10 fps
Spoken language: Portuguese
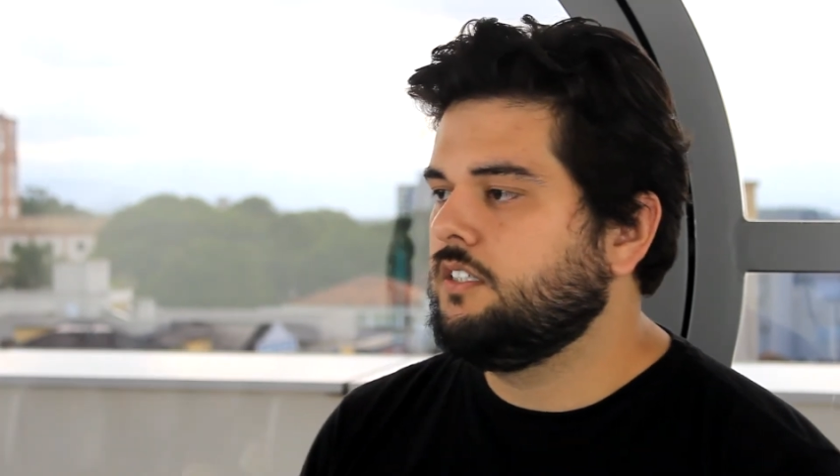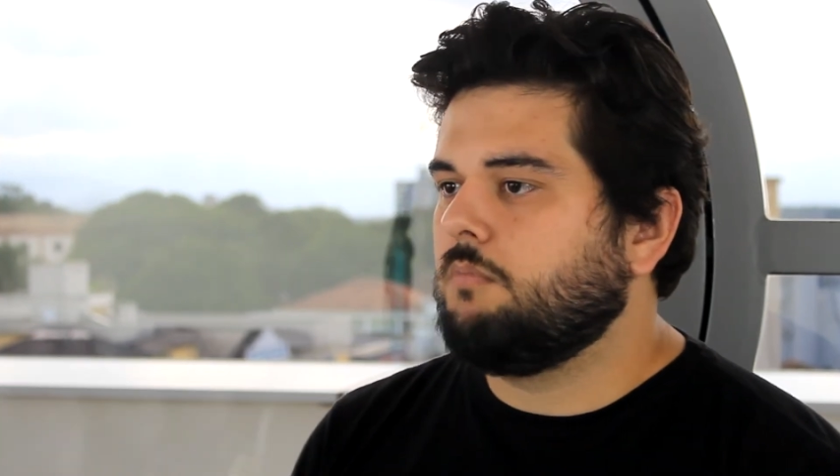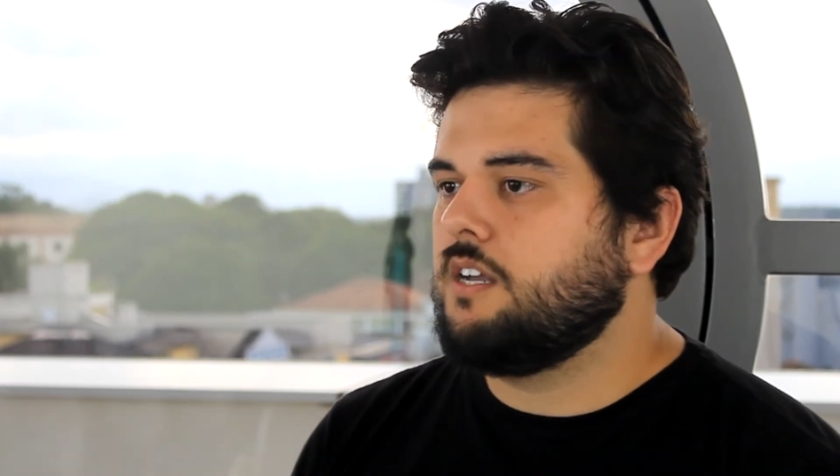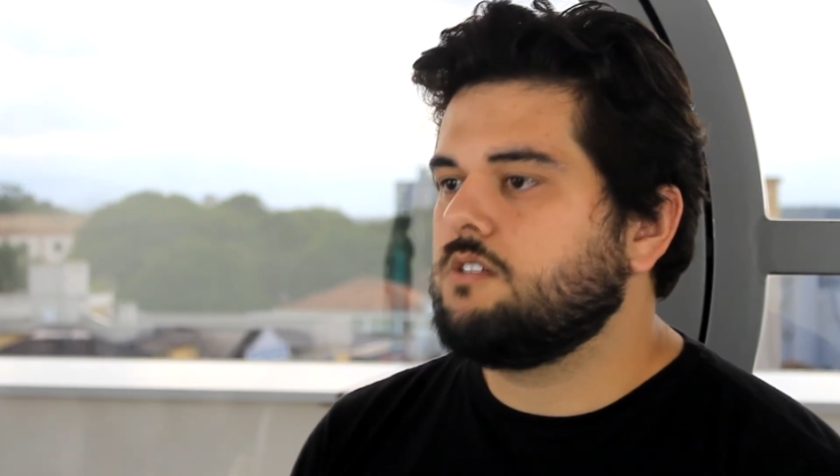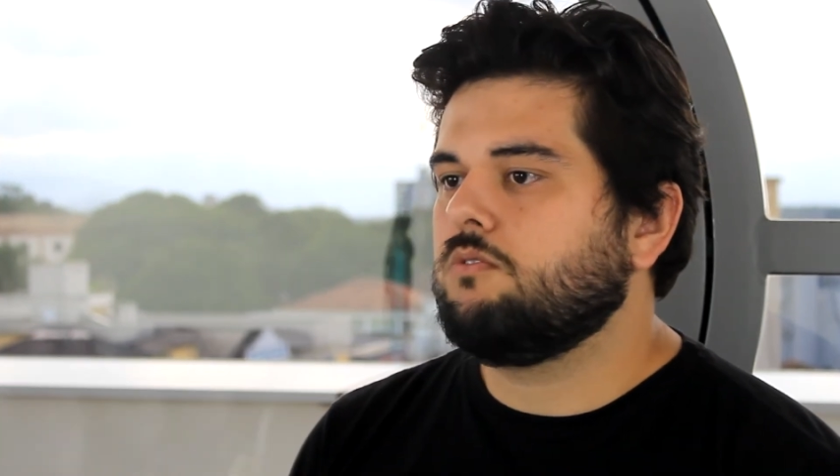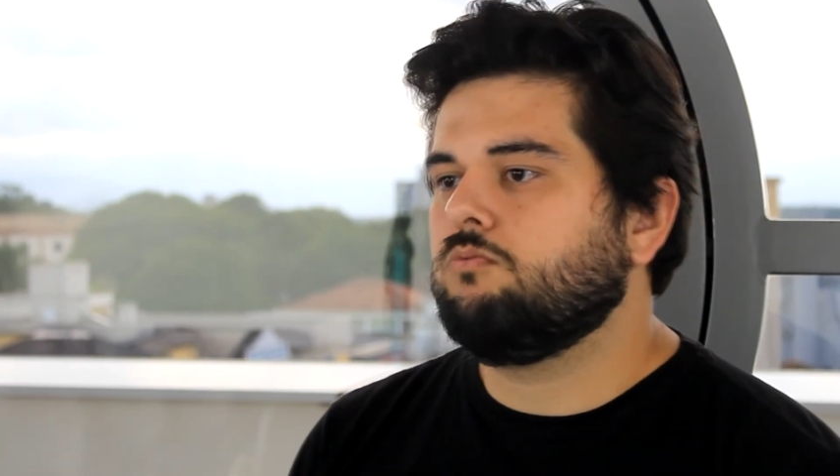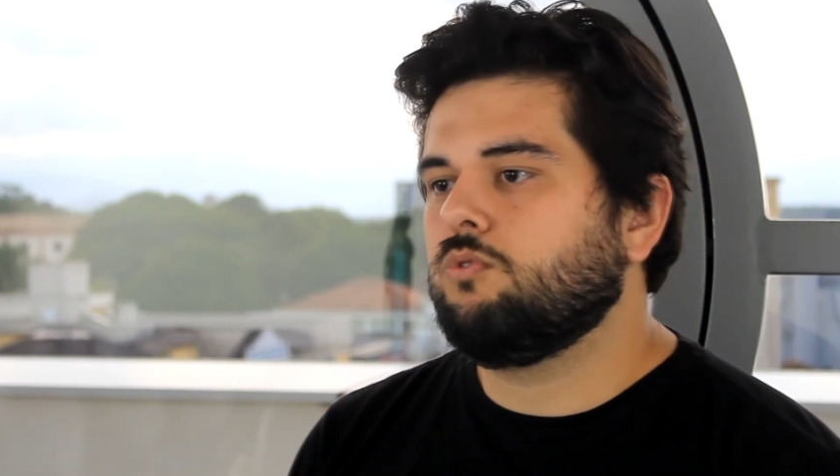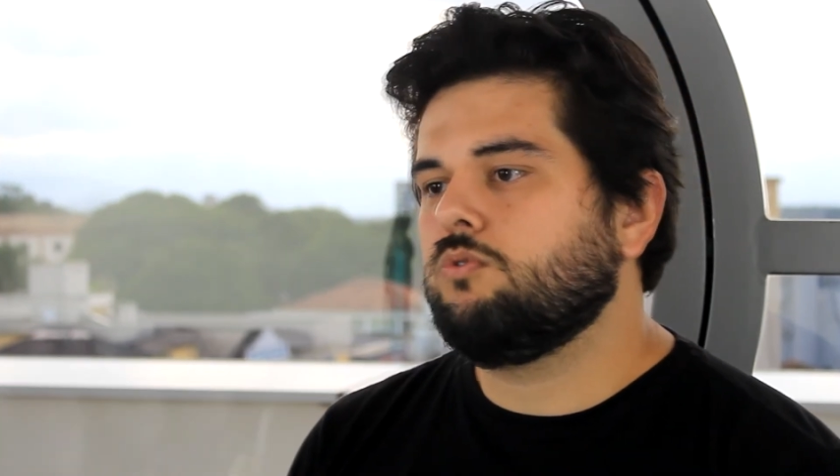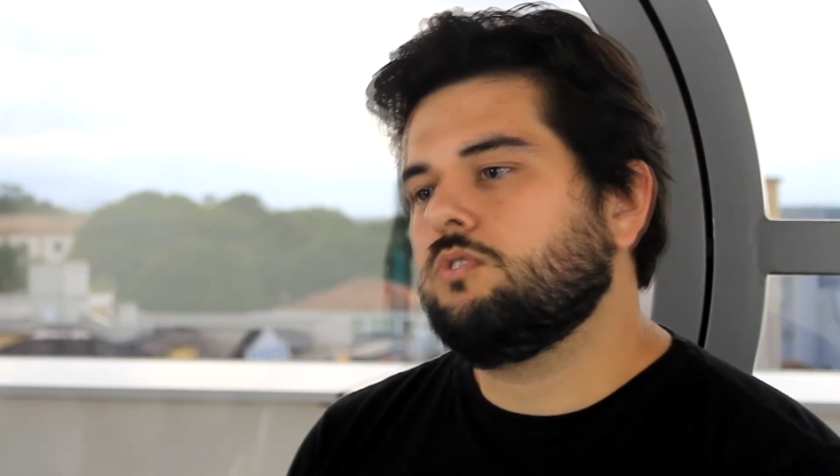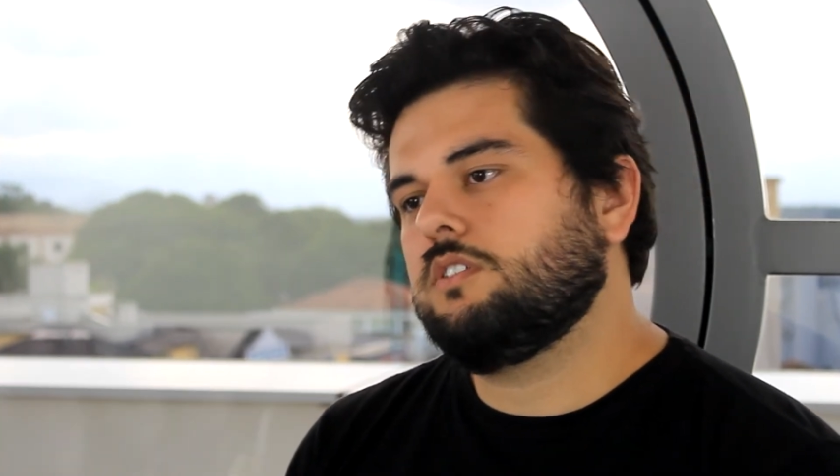mas eu
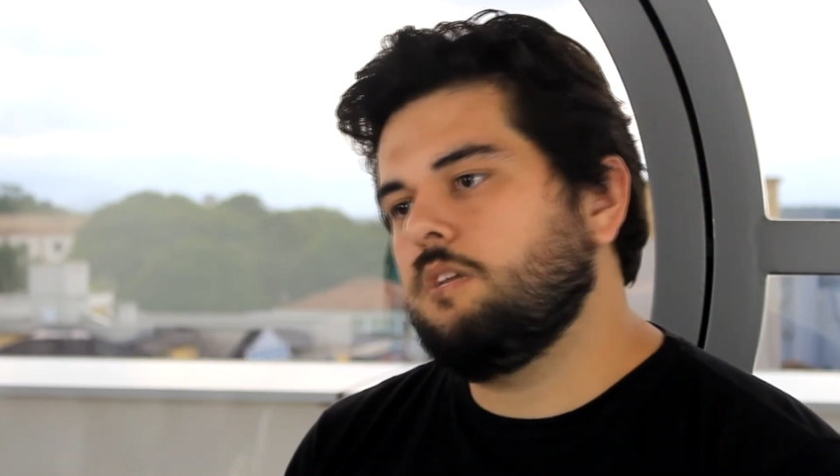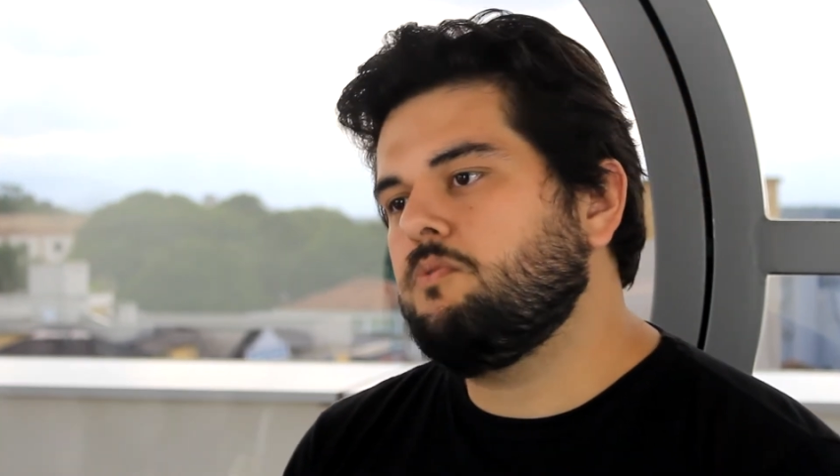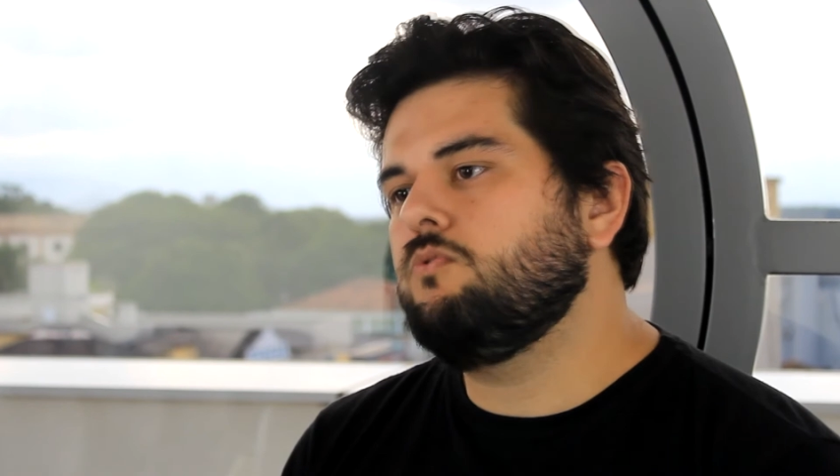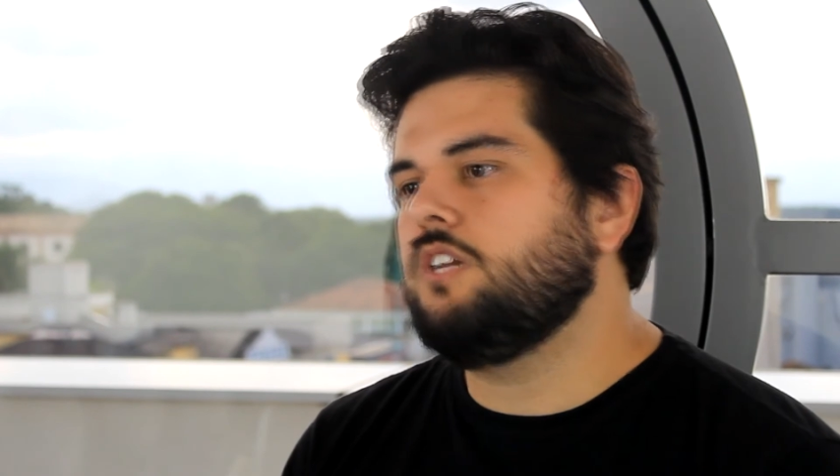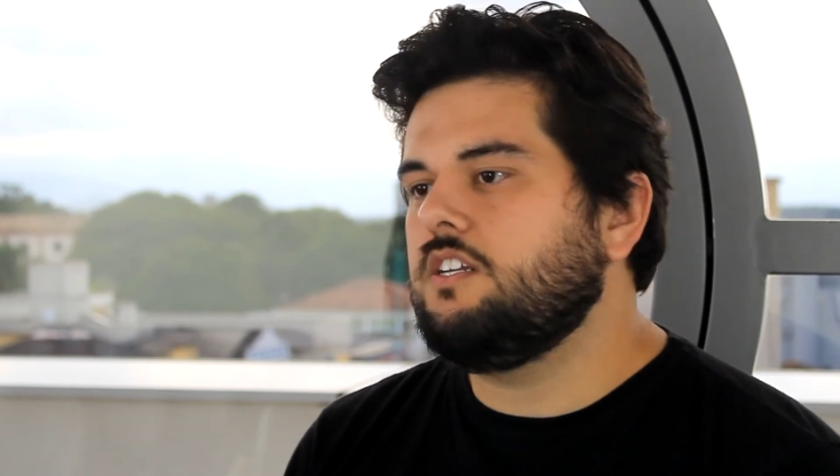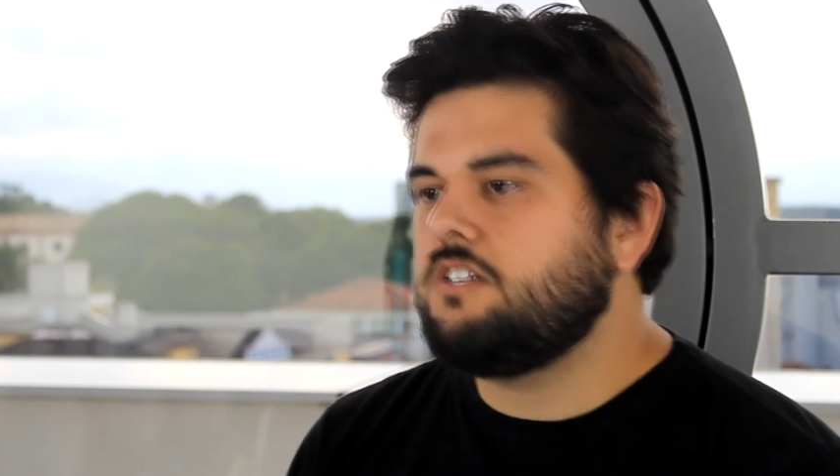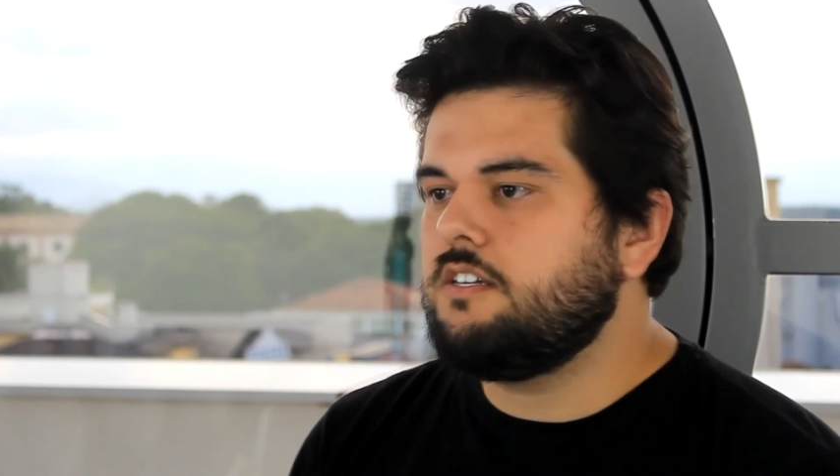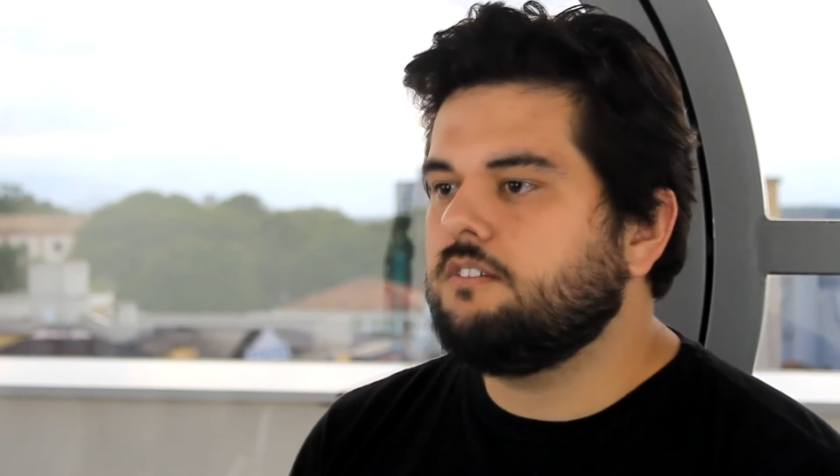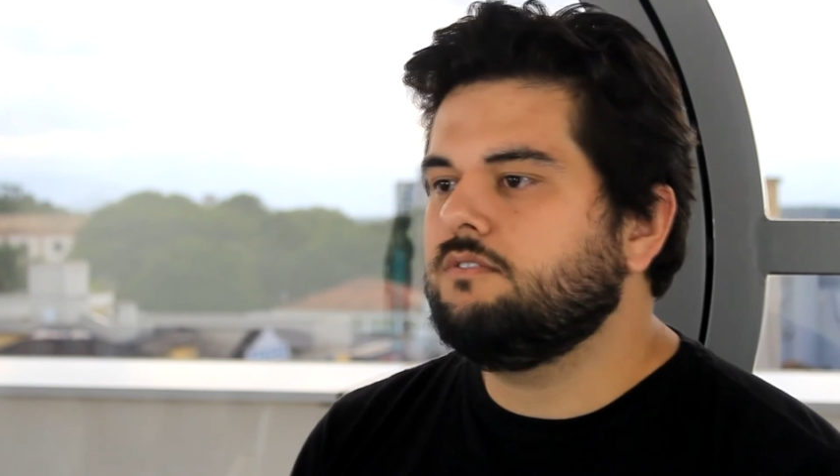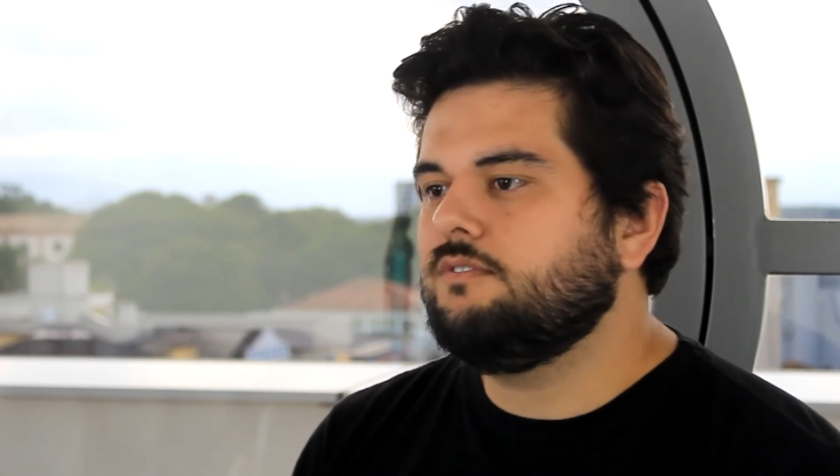dou sempre um
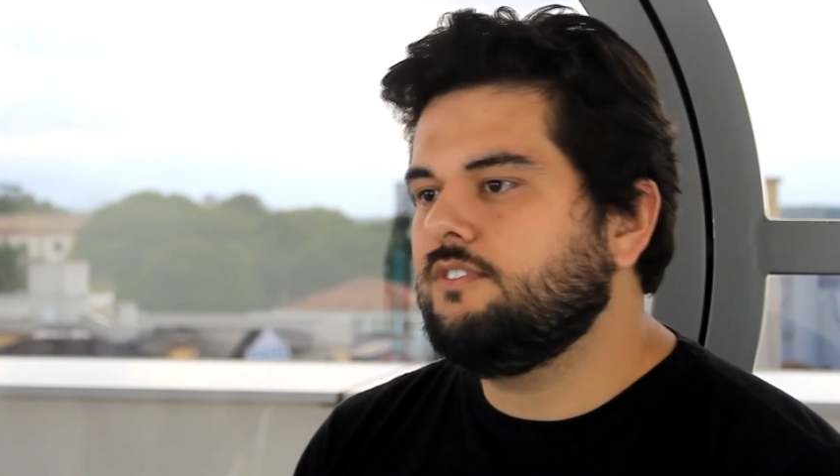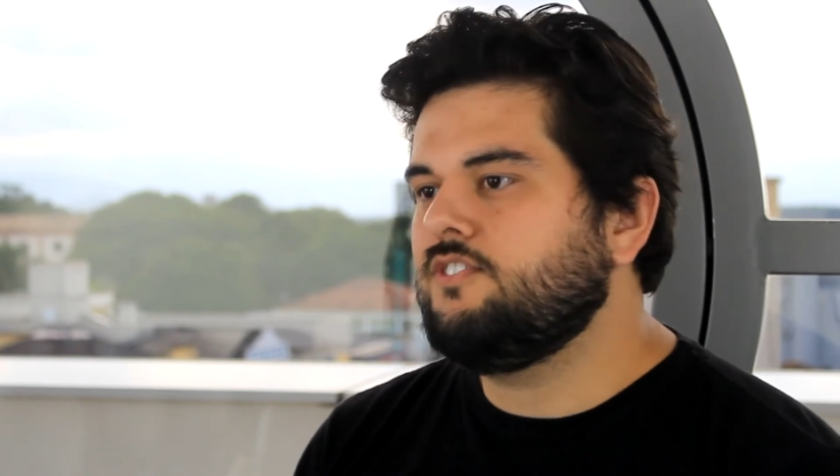jeitinho